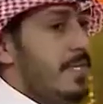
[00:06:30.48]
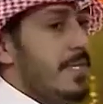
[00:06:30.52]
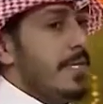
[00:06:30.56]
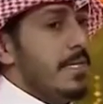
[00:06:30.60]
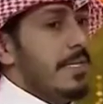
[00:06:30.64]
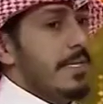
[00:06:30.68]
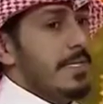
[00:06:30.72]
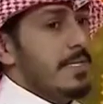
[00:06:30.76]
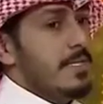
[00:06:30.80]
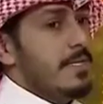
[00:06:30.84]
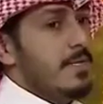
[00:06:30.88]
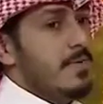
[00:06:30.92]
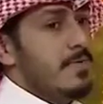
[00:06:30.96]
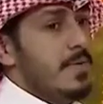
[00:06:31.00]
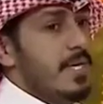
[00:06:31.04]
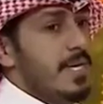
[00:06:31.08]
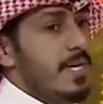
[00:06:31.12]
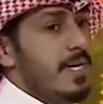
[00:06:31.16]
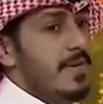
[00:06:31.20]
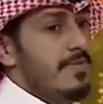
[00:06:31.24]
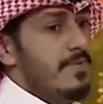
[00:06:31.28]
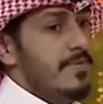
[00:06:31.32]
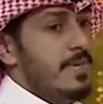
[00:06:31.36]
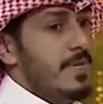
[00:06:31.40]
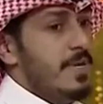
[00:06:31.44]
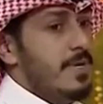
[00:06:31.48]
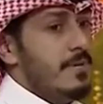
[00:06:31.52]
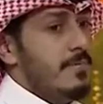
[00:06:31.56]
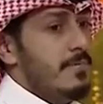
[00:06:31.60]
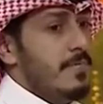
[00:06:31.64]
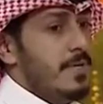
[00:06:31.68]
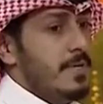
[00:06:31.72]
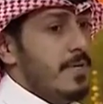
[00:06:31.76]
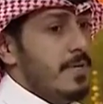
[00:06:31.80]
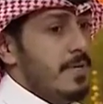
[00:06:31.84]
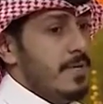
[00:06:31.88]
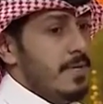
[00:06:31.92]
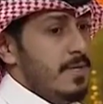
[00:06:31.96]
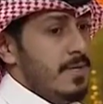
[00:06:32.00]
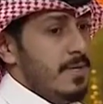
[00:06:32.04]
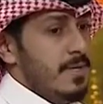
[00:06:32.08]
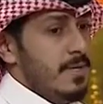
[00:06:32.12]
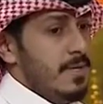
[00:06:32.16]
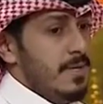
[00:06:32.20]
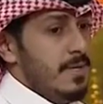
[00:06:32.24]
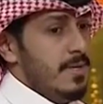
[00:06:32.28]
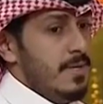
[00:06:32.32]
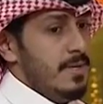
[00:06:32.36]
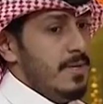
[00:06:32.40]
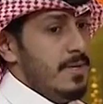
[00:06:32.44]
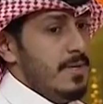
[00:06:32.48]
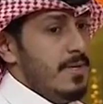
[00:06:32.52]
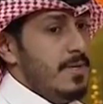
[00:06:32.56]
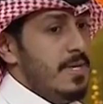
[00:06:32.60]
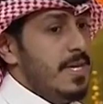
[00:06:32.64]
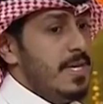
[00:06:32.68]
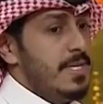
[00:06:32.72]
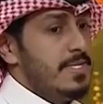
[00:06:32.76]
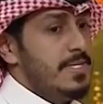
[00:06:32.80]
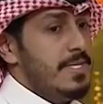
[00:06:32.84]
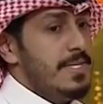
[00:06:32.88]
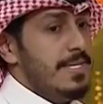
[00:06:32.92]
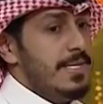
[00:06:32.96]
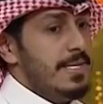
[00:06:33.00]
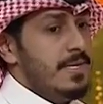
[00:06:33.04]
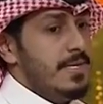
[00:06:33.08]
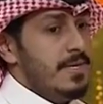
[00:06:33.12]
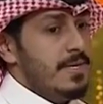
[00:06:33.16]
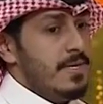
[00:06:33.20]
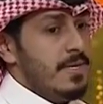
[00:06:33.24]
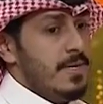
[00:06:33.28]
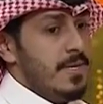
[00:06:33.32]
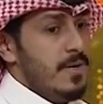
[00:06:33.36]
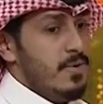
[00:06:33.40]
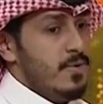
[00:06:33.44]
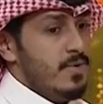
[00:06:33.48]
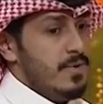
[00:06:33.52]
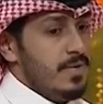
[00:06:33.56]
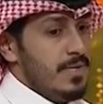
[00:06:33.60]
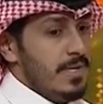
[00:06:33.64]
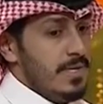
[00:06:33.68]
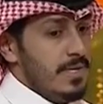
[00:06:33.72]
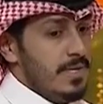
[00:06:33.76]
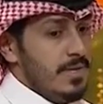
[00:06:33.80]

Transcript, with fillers: الله يعطيهم العافية من آه، الناس اللي أو